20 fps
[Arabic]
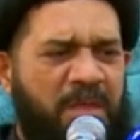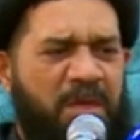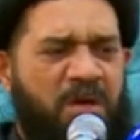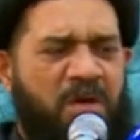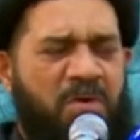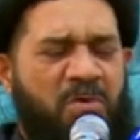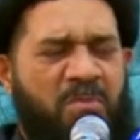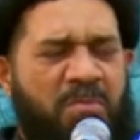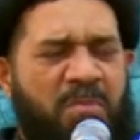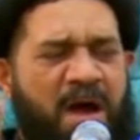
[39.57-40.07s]

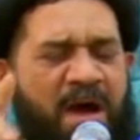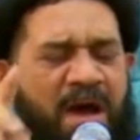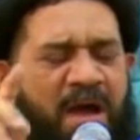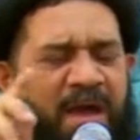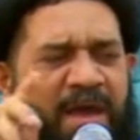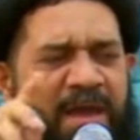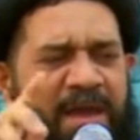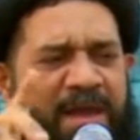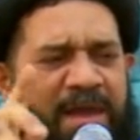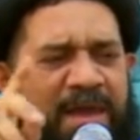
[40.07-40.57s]
وما
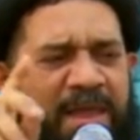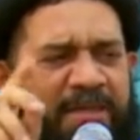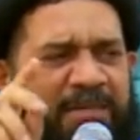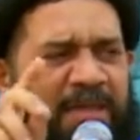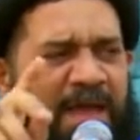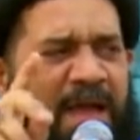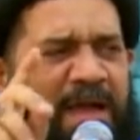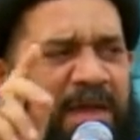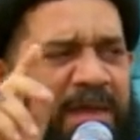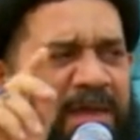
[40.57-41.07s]
خلت
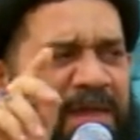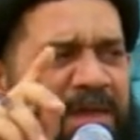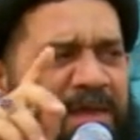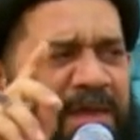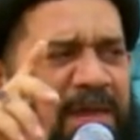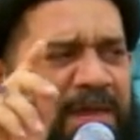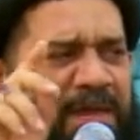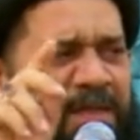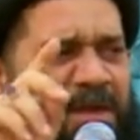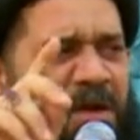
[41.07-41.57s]

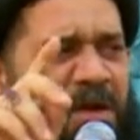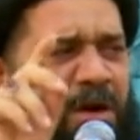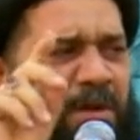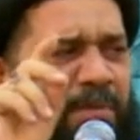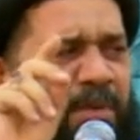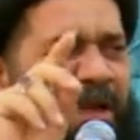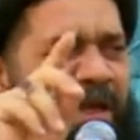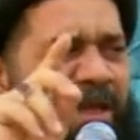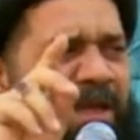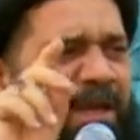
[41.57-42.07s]
علينا
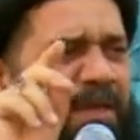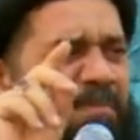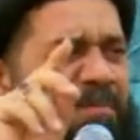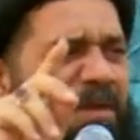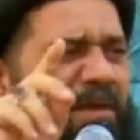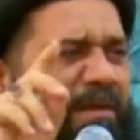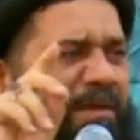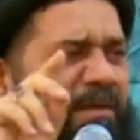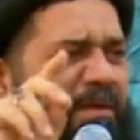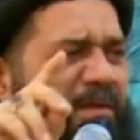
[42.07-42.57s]
القوم
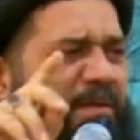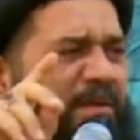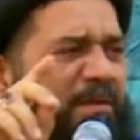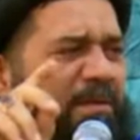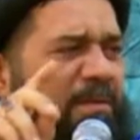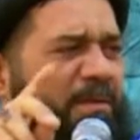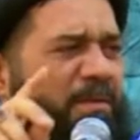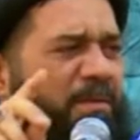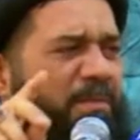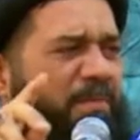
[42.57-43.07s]
خيمه
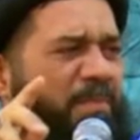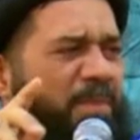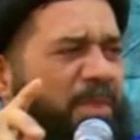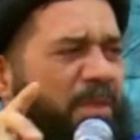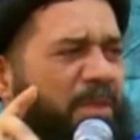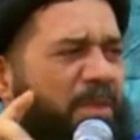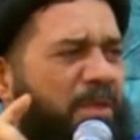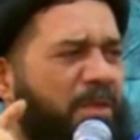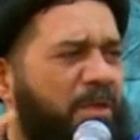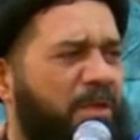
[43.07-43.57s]

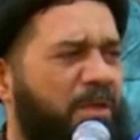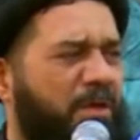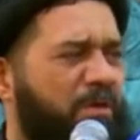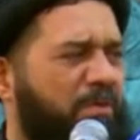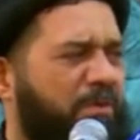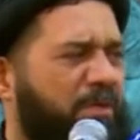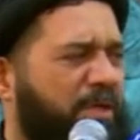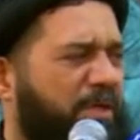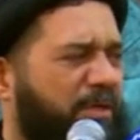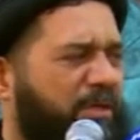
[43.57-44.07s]

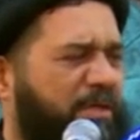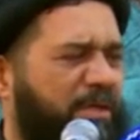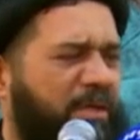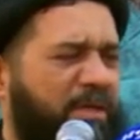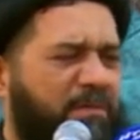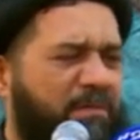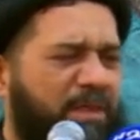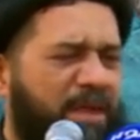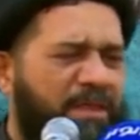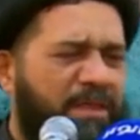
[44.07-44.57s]

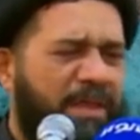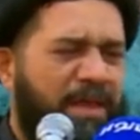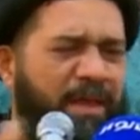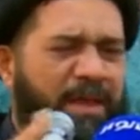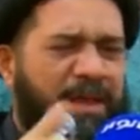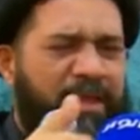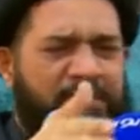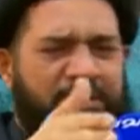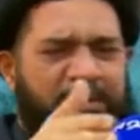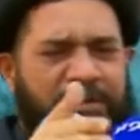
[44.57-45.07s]
ويتيمه
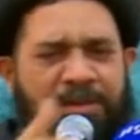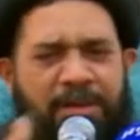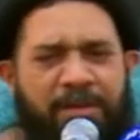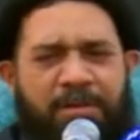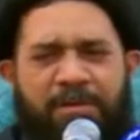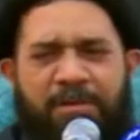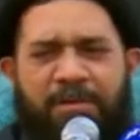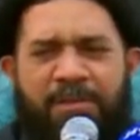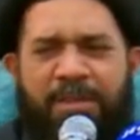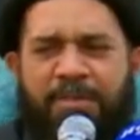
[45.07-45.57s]
ظلت
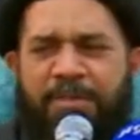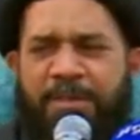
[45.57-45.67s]
تلوذ